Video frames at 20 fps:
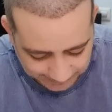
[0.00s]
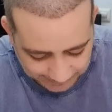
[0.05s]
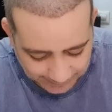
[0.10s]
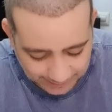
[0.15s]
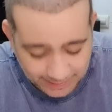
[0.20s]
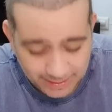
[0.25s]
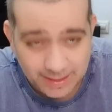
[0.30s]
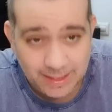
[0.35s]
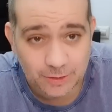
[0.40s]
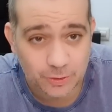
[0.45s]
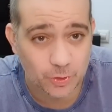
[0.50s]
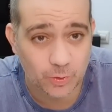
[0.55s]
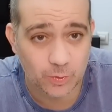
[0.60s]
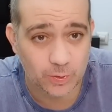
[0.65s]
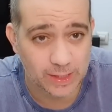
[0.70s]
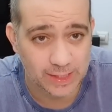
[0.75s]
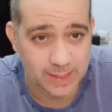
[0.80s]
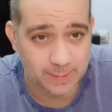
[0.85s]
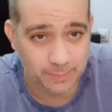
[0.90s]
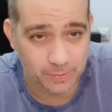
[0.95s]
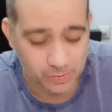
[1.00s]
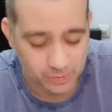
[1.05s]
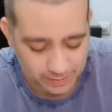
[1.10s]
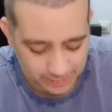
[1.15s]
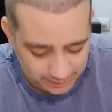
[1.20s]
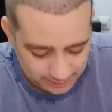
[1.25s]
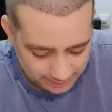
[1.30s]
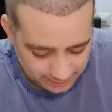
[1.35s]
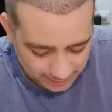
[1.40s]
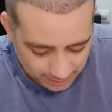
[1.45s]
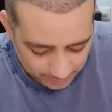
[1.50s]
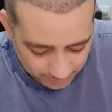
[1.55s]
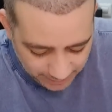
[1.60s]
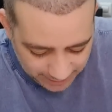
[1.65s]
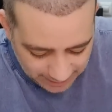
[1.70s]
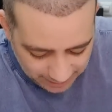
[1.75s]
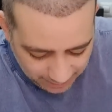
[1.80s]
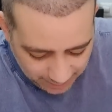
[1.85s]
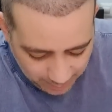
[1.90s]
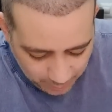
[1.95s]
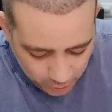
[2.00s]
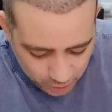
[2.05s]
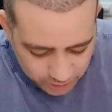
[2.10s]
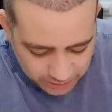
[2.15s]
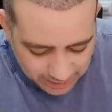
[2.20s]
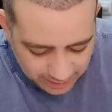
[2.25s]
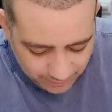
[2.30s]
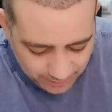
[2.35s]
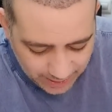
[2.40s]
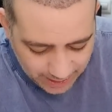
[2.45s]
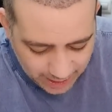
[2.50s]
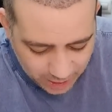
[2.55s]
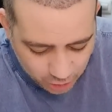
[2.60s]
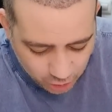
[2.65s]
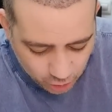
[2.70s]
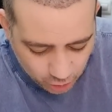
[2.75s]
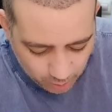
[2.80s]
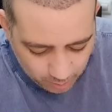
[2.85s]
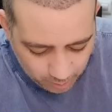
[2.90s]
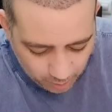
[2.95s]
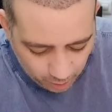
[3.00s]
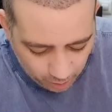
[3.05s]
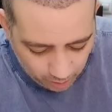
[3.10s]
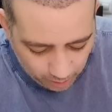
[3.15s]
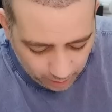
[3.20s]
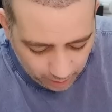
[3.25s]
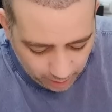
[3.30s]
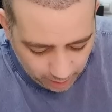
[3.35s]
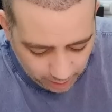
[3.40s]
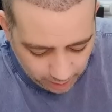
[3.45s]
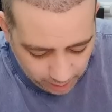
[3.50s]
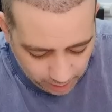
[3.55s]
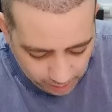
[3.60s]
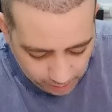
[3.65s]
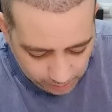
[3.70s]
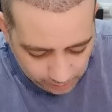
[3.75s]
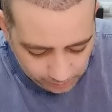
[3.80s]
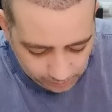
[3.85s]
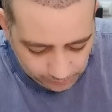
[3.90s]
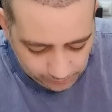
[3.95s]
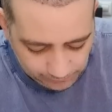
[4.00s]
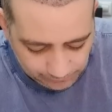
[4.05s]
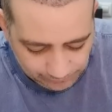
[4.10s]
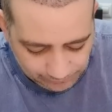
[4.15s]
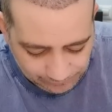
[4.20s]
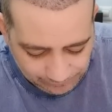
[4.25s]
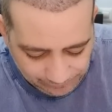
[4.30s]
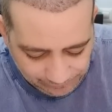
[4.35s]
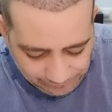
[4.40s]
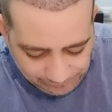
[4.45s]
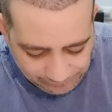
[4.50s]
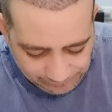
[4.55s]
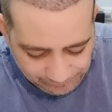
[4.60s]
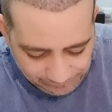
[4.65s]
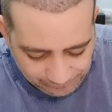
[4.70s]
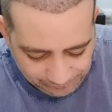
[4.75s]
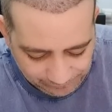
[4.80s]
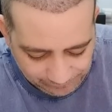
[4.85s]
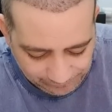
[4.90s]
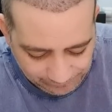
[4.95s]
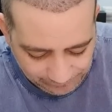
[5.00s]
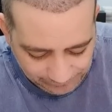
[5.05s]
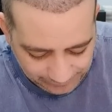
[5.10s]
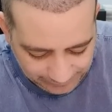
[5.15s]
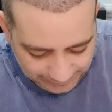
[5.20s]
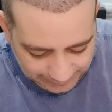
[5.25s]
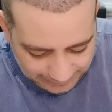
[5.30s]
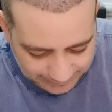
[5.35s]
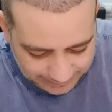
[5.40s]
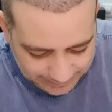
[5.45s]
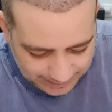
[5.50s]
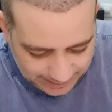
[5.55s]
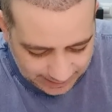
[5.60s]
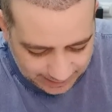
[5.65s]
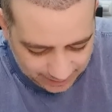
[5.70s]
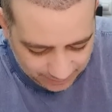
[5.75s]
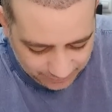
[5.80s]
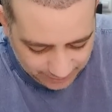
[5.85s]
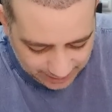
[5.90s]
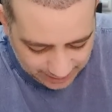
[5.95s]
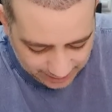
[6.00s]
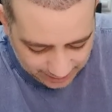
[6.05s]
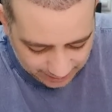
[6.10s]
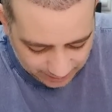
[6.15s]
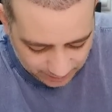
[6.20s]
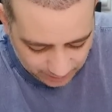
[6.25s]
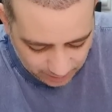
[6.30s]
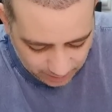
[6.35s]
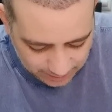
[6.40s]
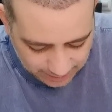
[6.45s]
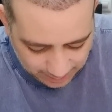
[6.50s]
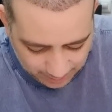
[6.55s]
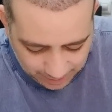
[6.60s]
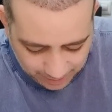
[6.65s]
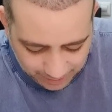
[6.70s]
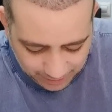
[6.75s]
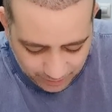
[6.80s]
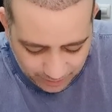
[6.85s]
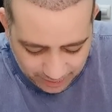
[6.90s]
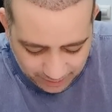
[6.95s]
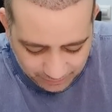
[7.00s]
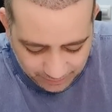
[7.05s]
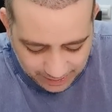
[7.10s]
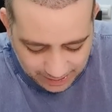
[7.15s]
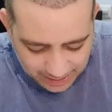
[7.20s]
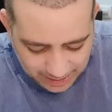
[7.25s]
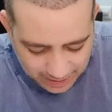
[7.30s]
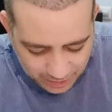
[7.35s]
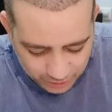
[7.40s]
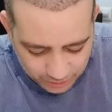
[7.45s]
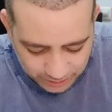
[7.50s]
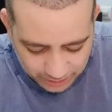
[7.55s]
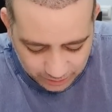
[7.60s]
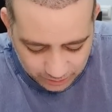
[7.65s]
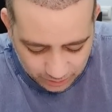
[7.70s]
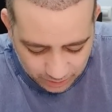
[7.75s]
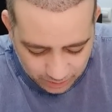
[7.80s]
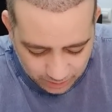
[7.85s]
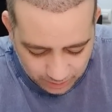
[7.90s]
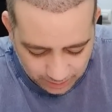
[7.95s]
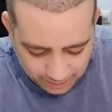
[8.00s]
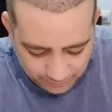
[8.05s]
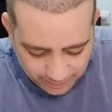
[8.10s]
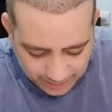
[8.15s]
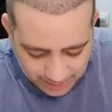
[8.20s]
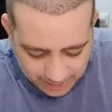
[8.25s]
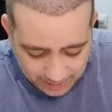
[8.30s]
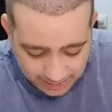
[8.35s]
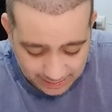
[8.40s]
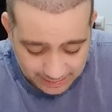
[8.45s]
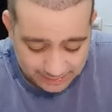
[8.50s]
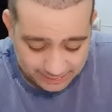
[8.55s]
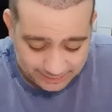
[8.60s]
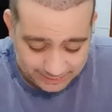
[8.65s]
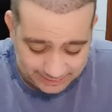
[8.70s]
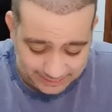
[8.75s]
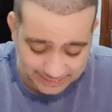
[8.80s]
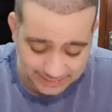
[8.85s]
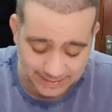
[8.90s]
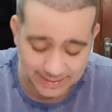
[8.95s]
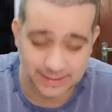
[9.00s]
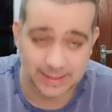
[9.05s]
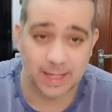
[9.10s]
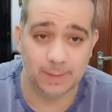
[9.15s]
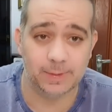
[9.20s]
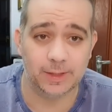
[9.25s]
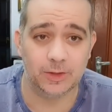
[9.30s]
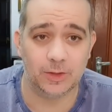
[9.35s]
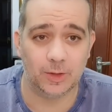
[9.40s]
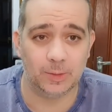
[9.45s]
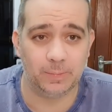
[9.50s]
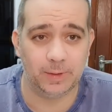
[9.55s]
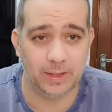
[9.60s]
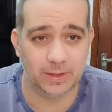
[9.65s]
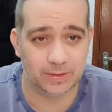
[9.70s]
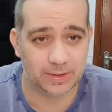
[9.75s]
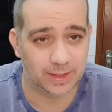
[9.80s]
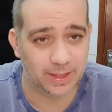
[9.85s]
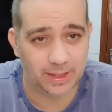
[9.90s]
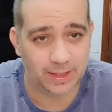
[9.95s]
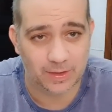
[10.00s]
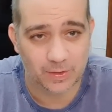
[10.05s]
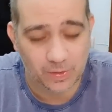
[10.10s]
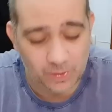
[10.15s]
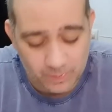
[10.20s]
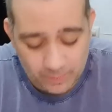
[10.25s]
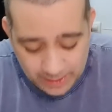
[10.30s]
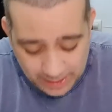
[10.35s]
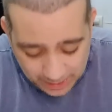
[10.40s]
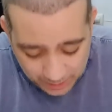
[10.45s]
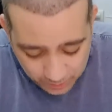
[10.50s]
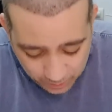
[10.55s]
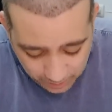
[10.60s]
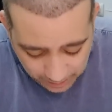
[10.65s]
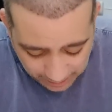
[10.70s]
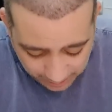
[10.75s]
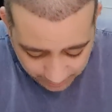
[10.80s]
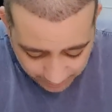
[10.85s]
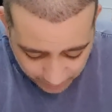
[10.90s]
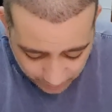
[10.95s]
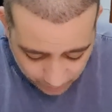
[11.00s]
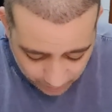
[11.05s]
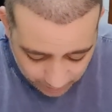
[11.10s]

sé que el caso duraría poco aquí. Mira, vamos a ver cómo eh, eh, este Rafa Nadal, ¿no? Estamos hablando de Rafa Nadal, lo siento Rafa Nadal. Si estás viendo el vídeo, sé que no lo verás nunca, pero